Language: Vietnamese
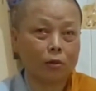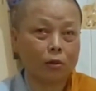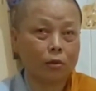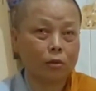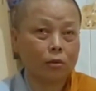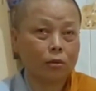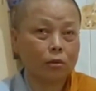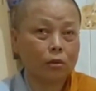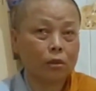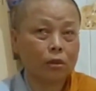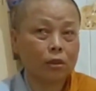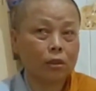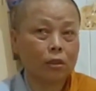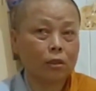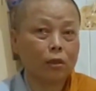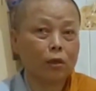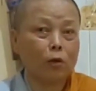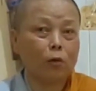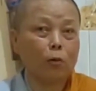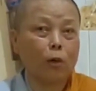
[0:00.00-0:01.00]
Dạ.
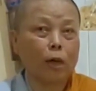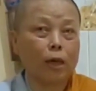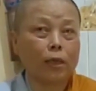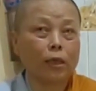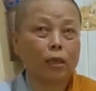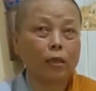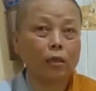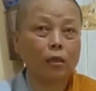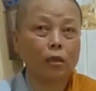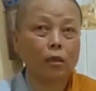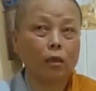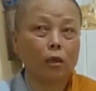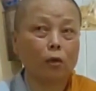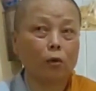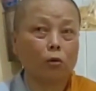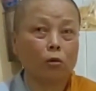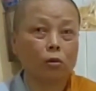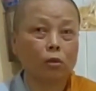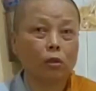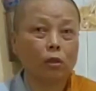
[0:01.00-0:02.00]
Người ngoài giải thích
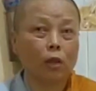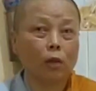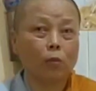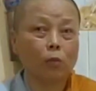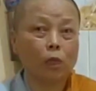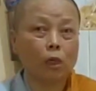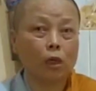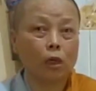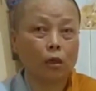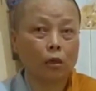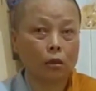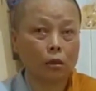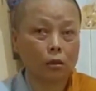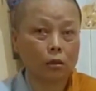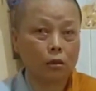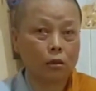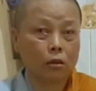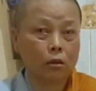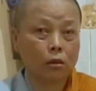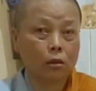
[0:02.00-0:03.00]
nhiều, nó thông minh hơn.
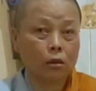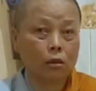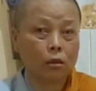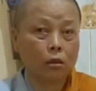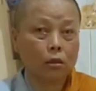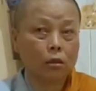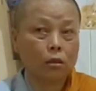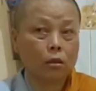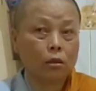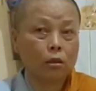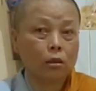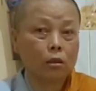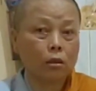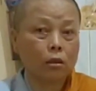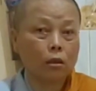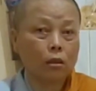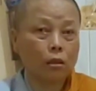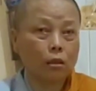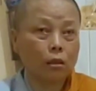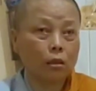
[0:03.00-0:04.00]
Dạ.
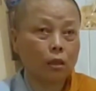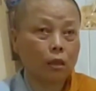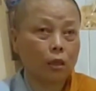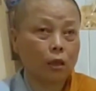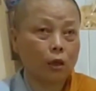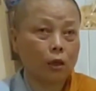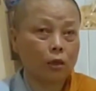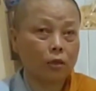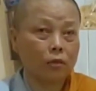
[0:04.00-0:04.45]
Vậy thôi.